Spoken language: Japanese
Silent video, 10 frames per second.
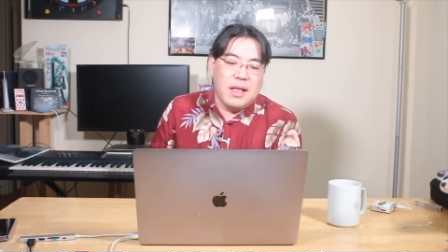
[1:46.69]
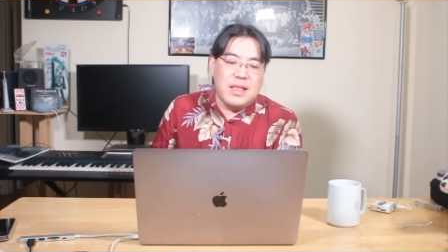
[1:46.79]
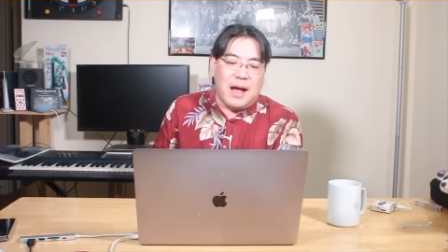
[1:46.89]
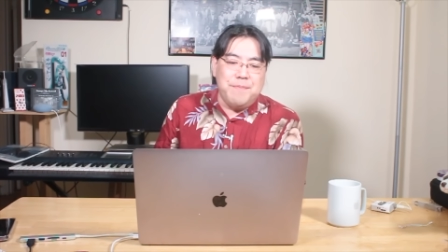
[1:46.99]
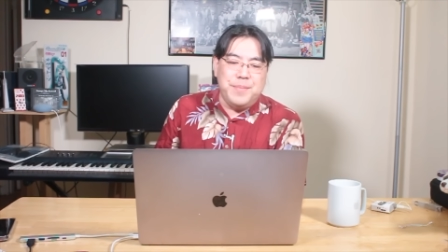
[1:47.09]

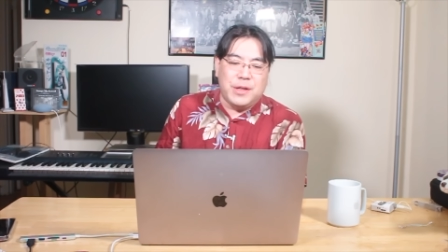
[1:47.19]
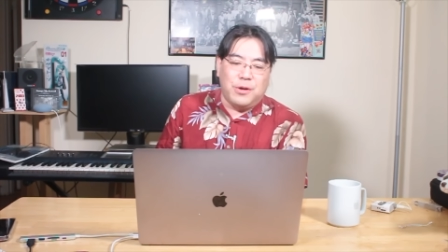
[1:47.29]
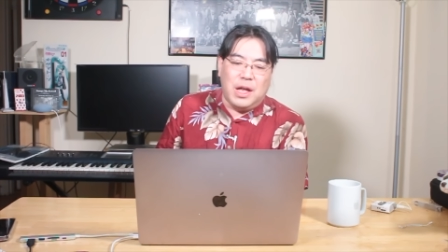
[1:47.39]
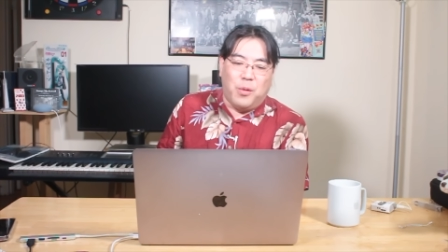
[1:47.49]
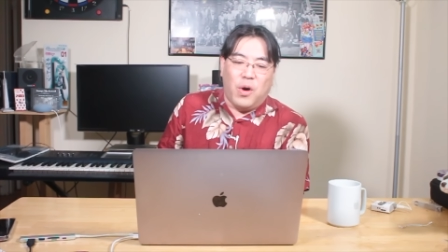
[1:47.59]
何
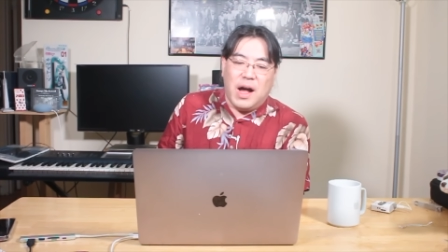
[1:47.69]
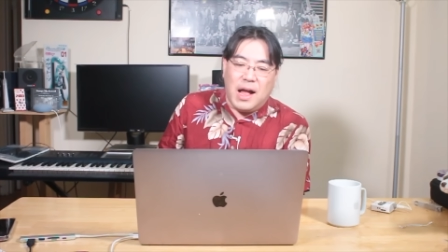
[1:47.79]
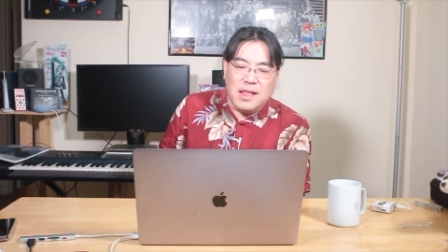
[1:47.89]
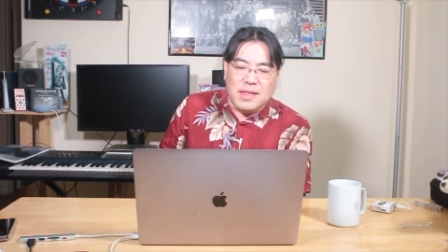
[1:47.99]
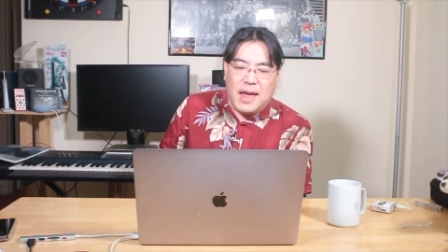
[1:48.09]
人でも
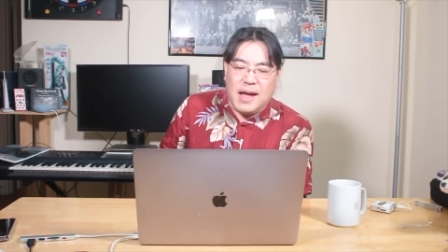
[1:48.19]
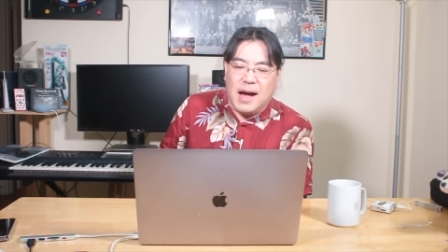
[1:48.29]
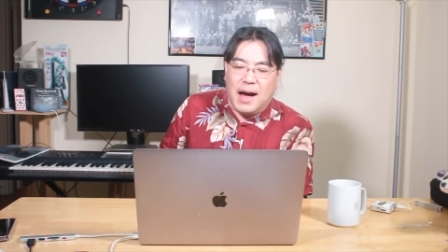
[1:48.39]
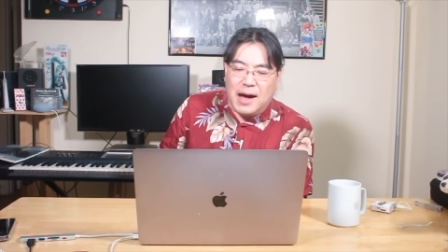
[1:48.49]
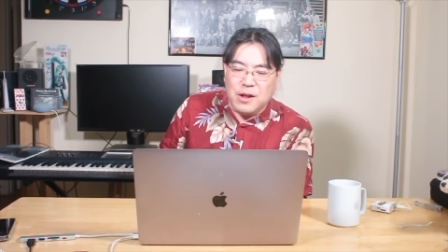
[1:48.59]
犯罪
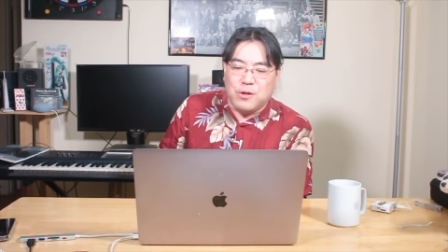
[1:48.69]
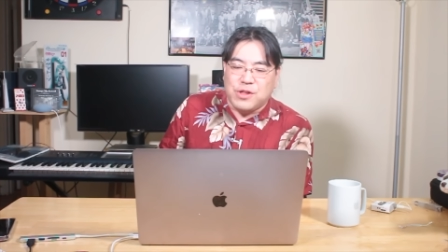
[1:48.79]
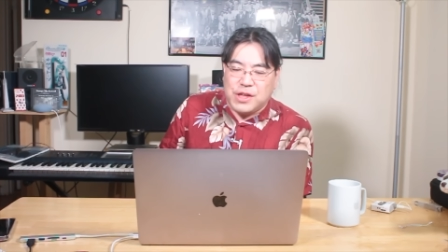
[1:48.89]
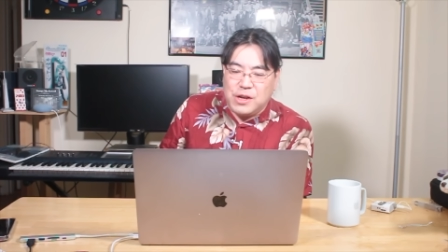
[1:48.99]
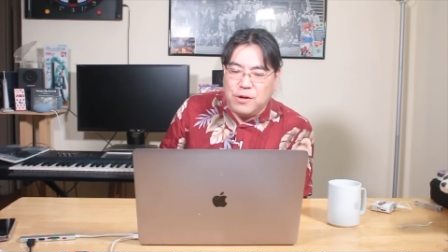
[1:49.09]
があると
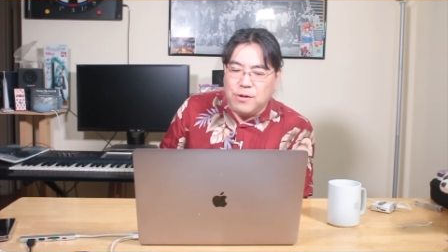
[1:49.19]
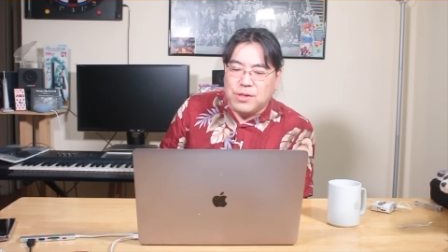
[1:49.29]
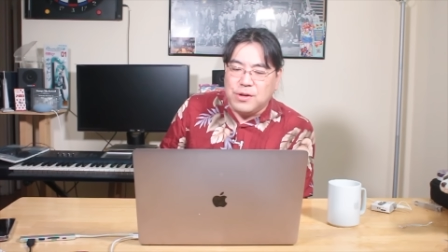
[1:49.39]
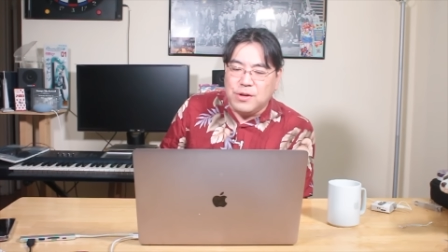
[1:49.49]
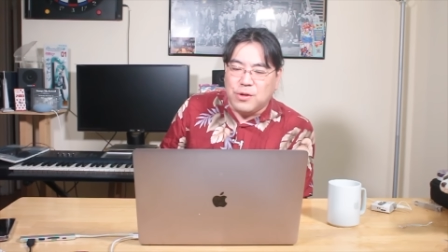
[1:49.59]
資料
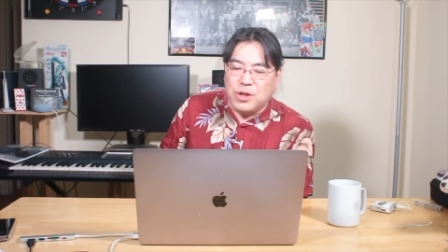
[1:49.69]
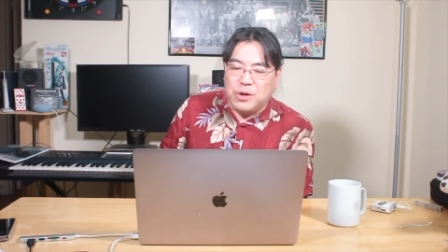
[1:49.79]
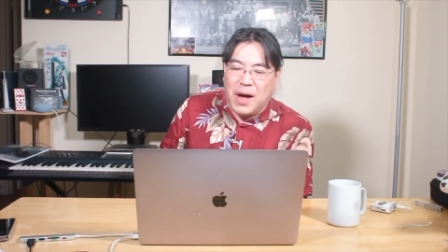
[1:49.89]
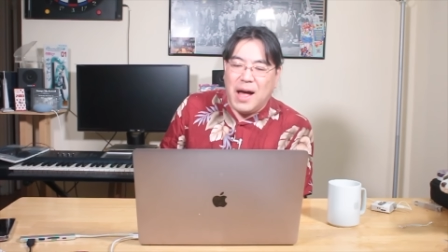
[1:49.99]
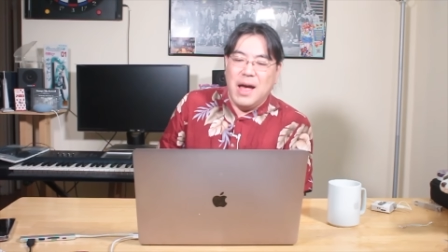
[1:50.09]
すると
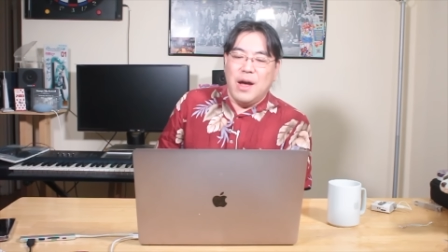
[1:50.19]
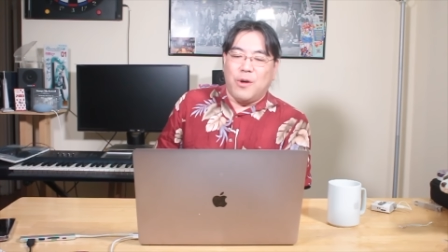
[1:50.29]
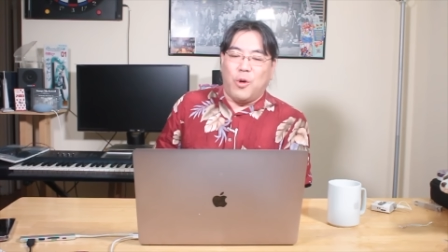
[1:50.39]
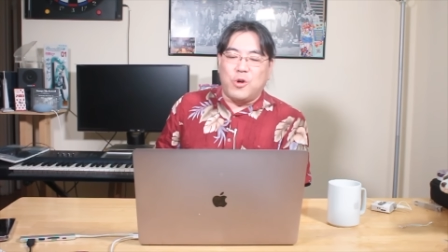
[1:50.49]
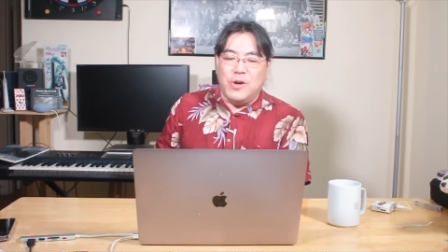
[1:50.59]
きは、
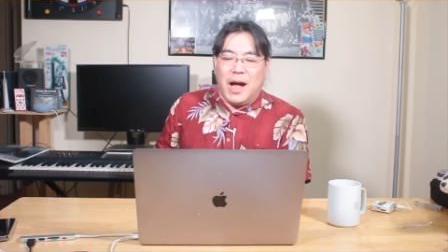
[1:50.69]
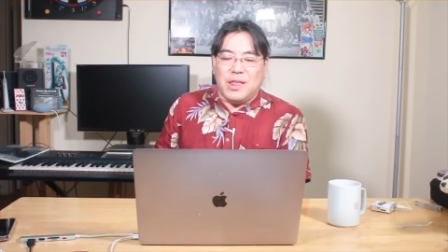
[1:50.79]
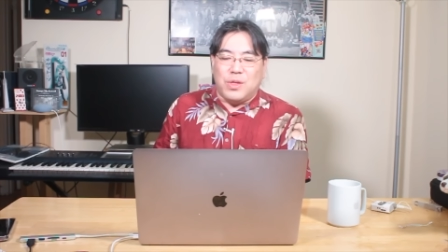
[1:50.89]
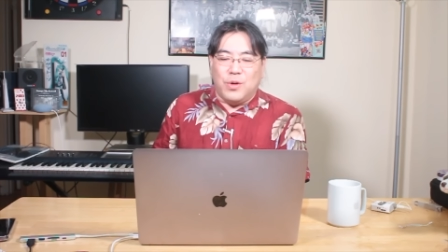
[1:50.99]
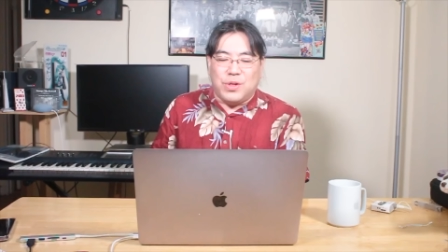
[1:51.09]
告
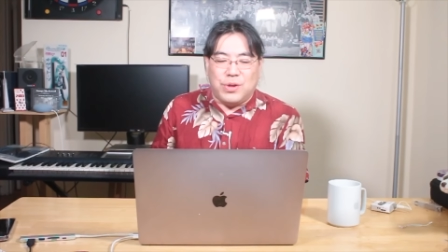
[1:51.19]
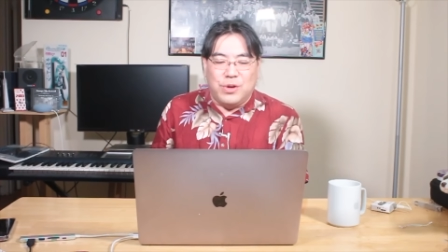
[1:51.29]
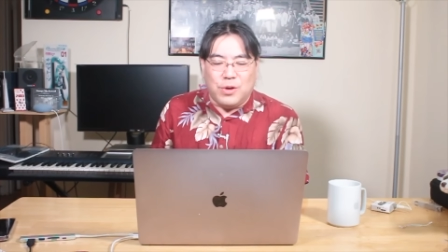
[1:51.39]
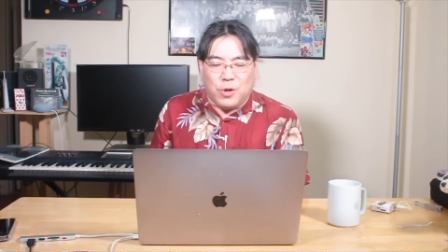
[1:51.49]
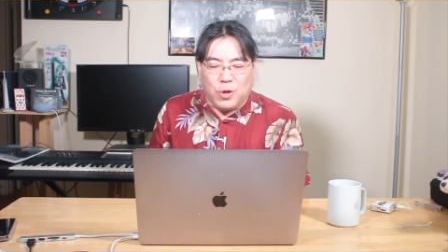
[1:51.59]
発をす
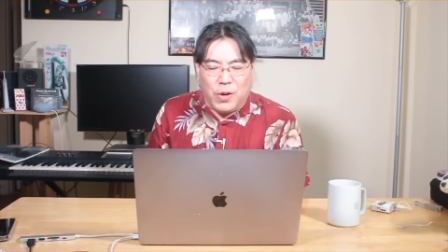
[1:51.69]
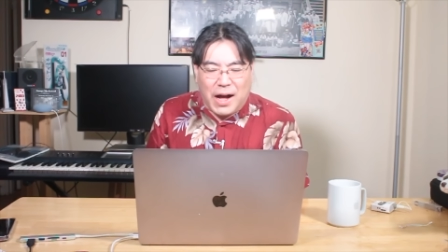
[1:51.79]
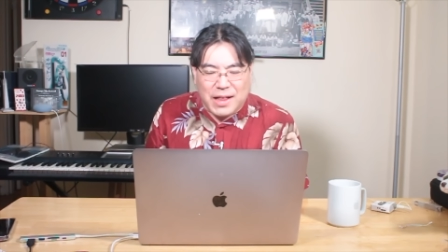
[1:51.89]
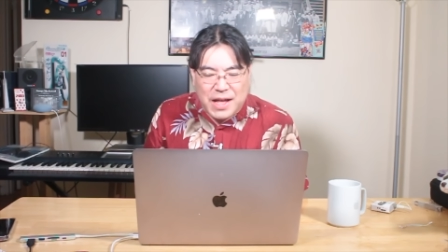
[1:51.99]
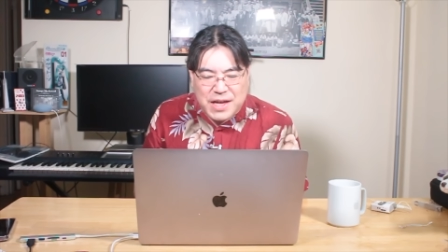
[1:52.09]
ること
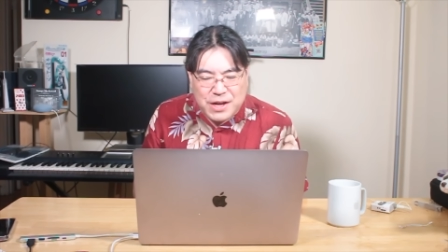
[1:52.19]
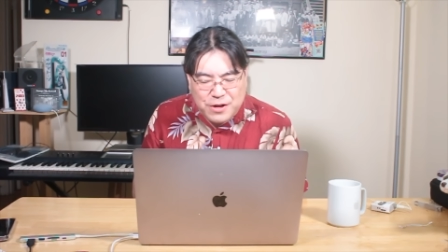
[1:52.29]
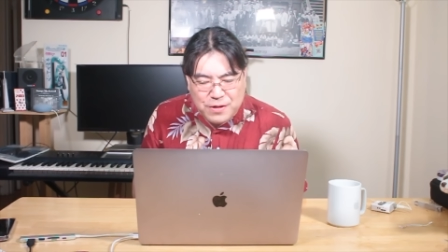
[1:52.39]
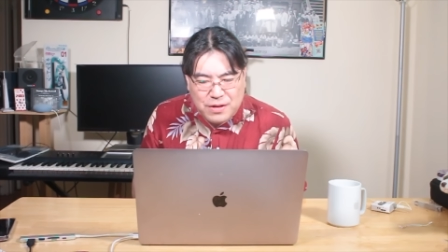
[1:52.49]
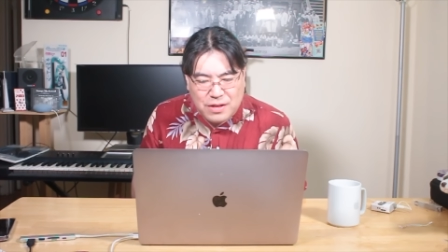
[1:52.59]
ができ
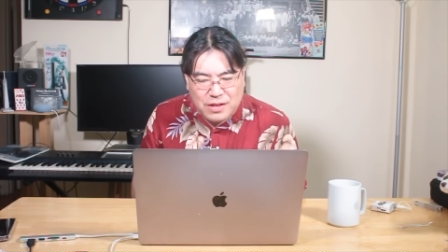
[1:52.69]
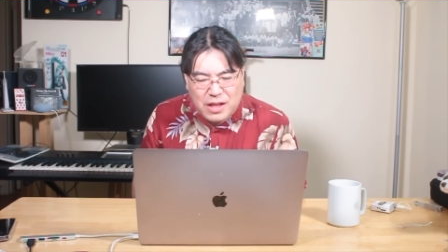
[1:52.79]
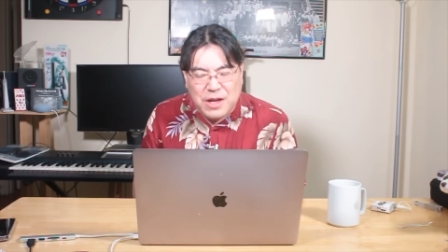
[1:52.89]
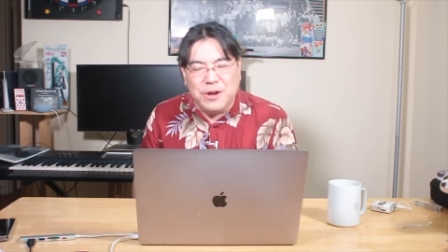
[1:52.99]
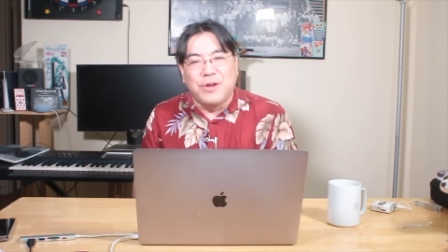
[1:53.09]
るっ
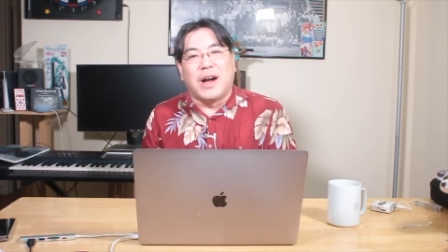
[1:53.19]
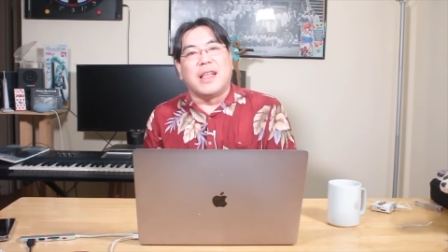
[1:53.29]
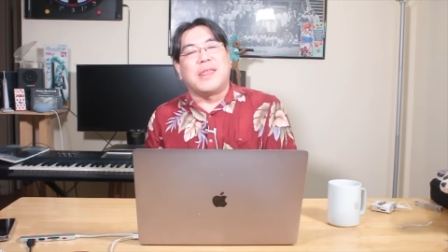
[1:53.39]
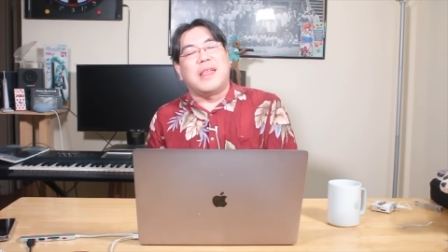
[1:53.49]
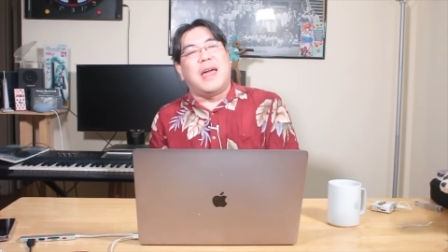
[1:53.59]
ていうのが
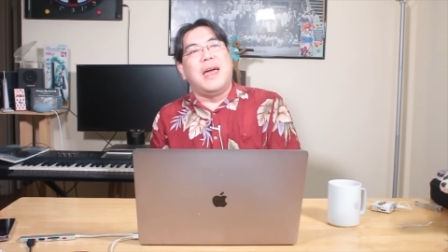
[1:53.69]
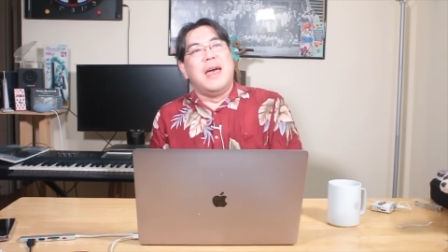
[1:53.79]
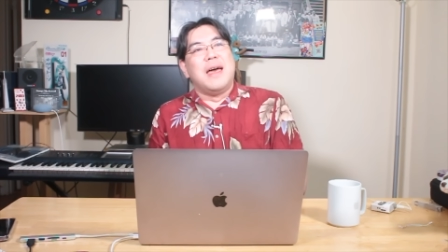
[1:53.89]
ですね、